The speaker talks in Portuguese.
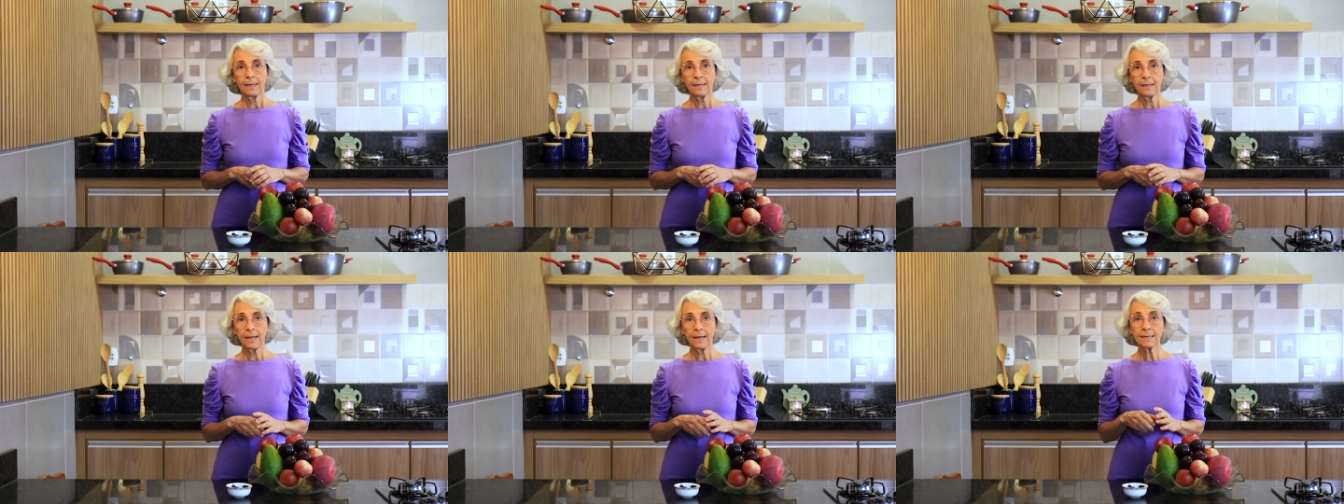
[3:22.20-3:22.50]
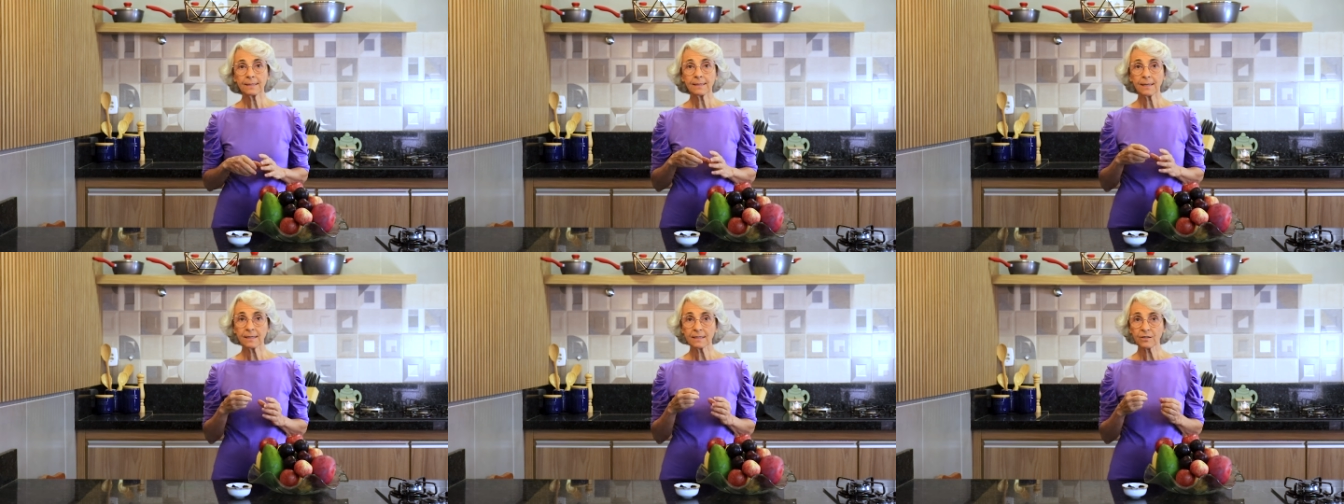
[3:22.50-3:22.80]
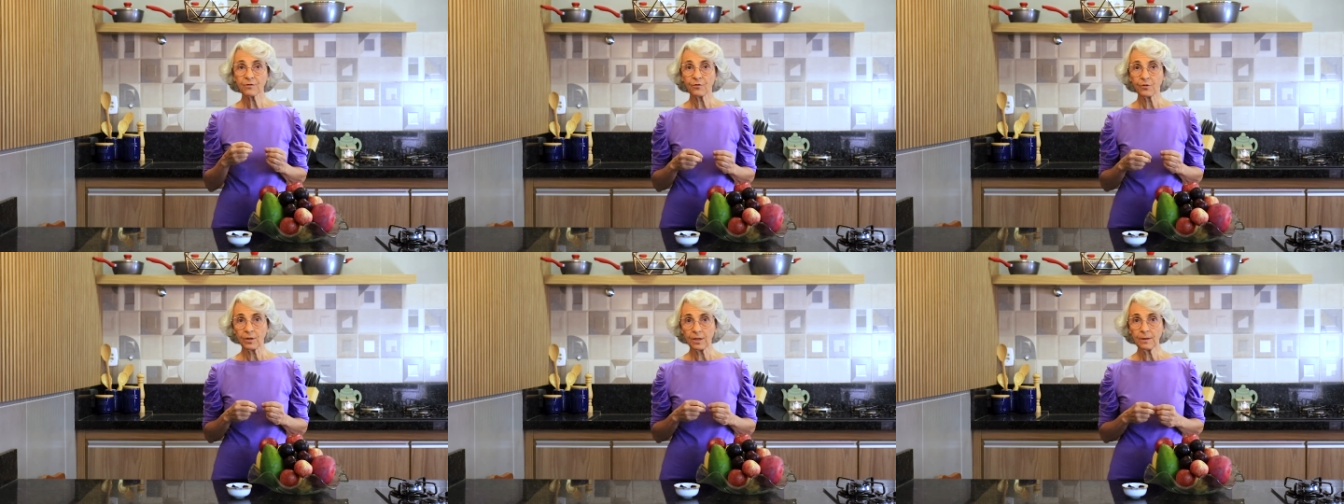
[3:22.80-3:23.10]
E
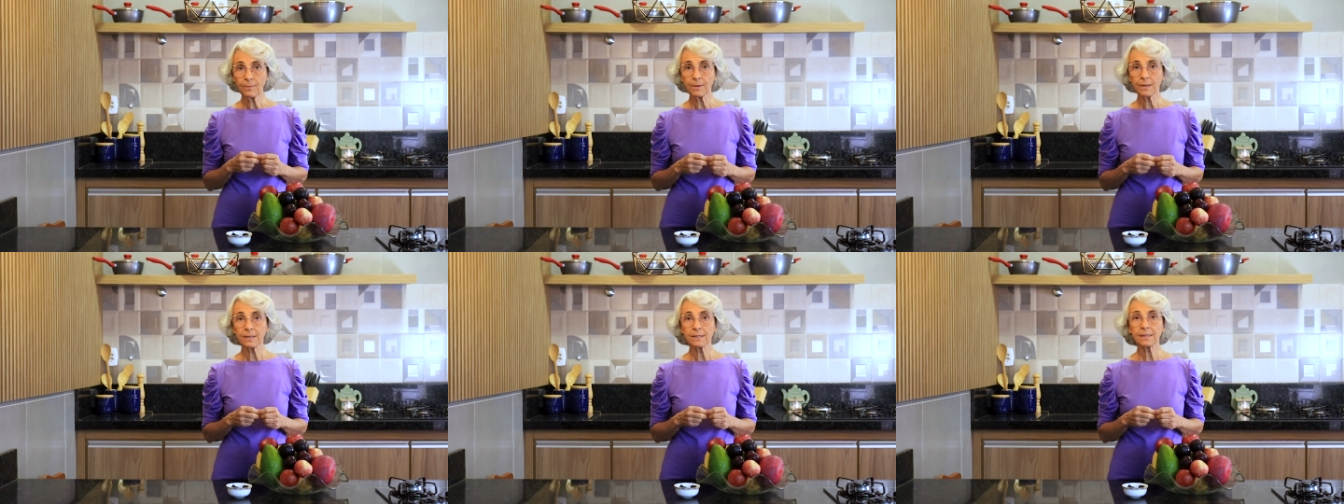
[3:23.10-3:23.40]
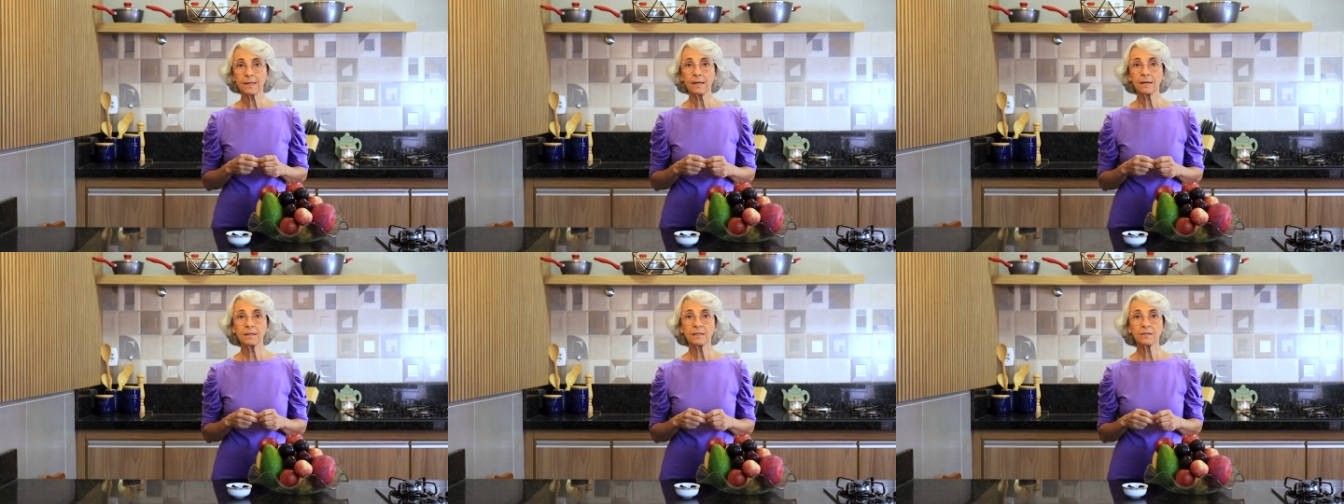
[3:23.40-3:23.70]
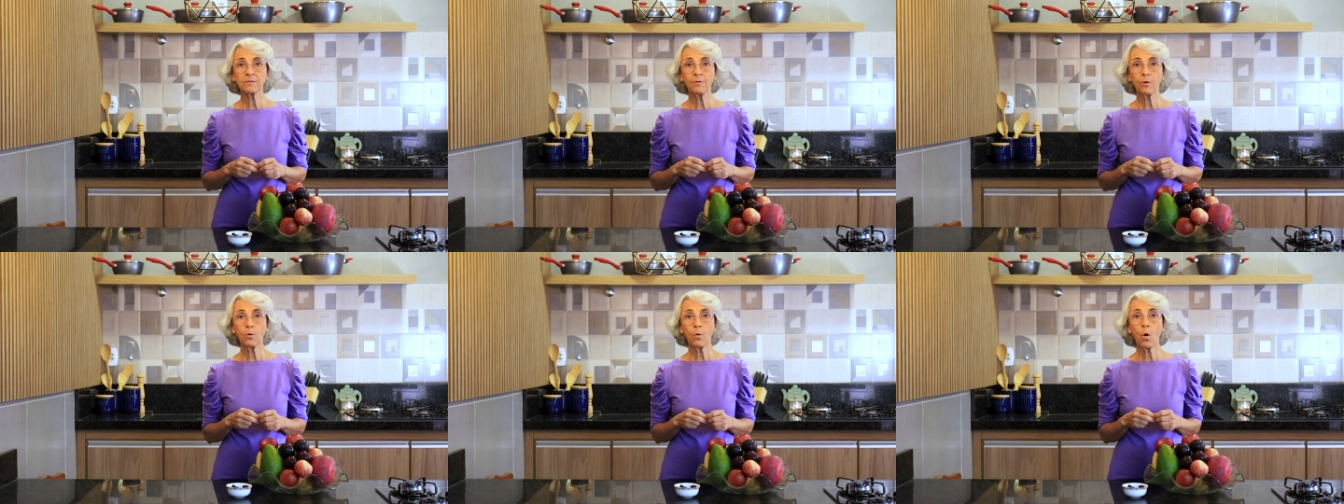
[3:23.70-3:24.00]
estas fibras,
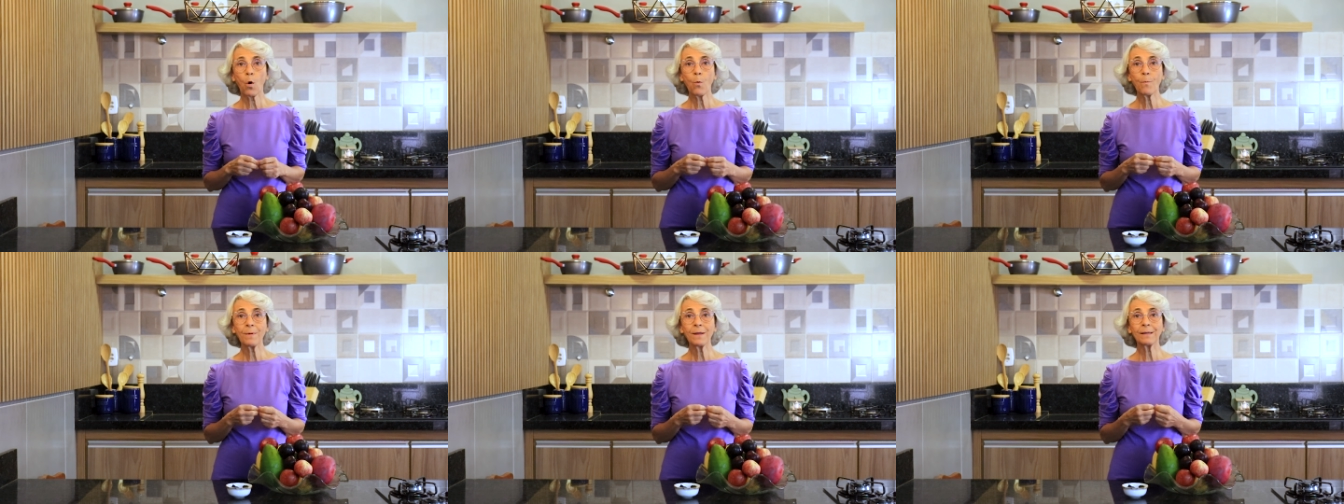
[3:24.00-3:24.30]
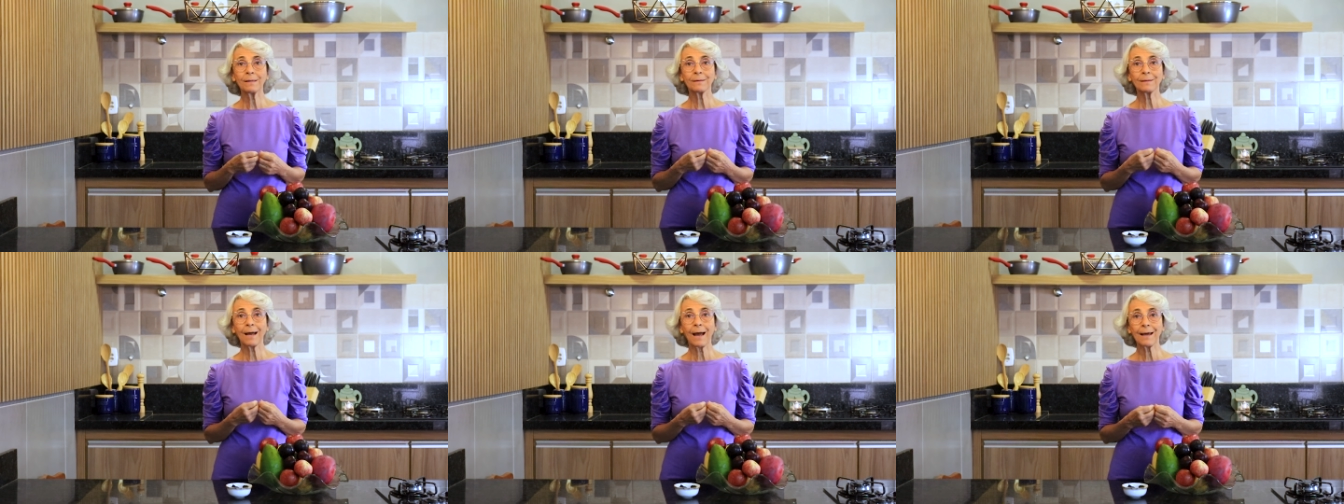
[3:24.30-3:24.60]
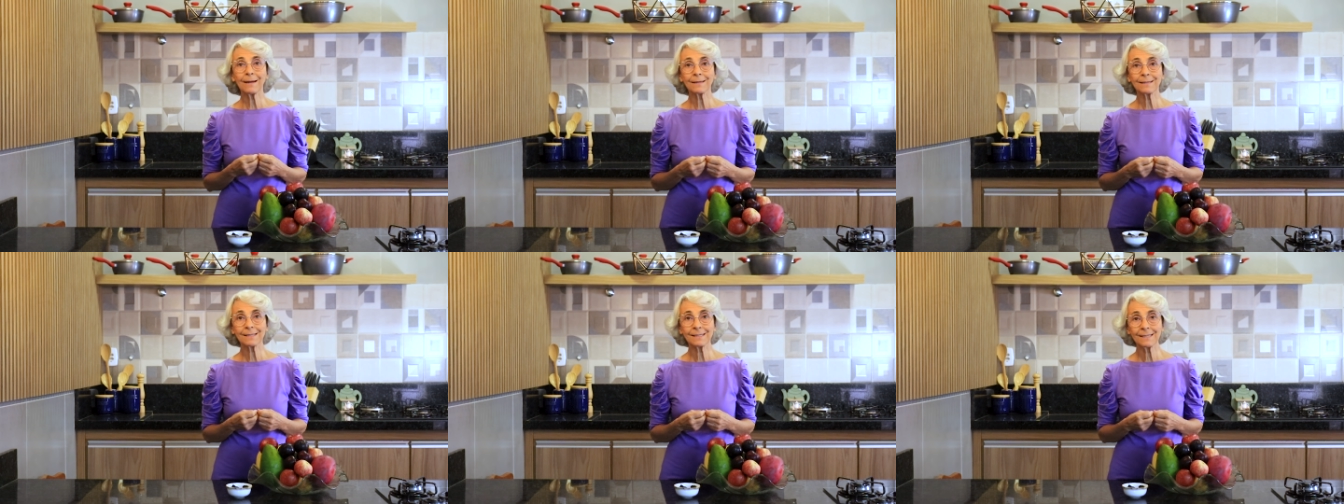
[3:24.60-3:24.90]
elas vão aumentar a